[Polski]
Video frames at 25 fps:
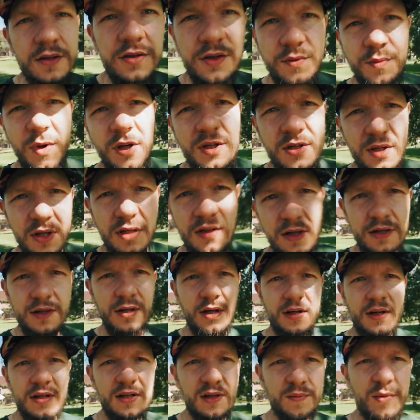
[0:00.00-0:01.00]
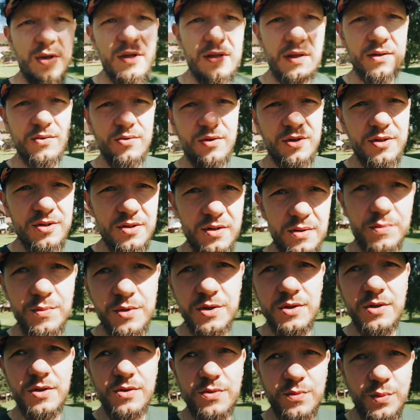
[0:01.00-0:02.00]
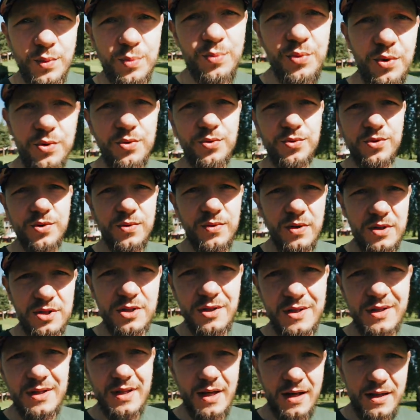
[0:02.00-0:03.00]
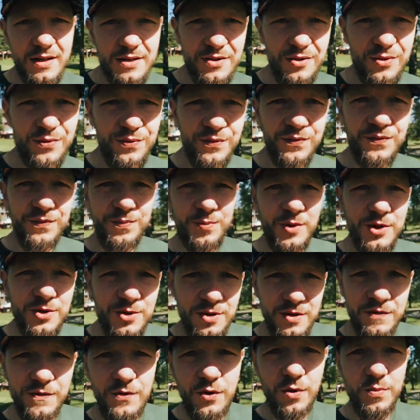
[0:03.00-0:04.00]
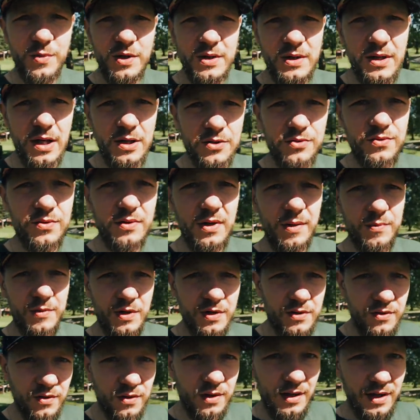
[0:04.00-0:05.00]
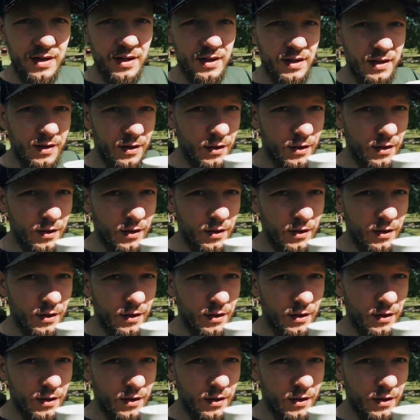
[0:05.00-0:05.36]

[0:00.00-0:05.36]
Czy macie jakieś takie tematy, które chcielibyście, żebym poruszył? Jeżeli tak, to wpiszcie w komentarzu tam na dole.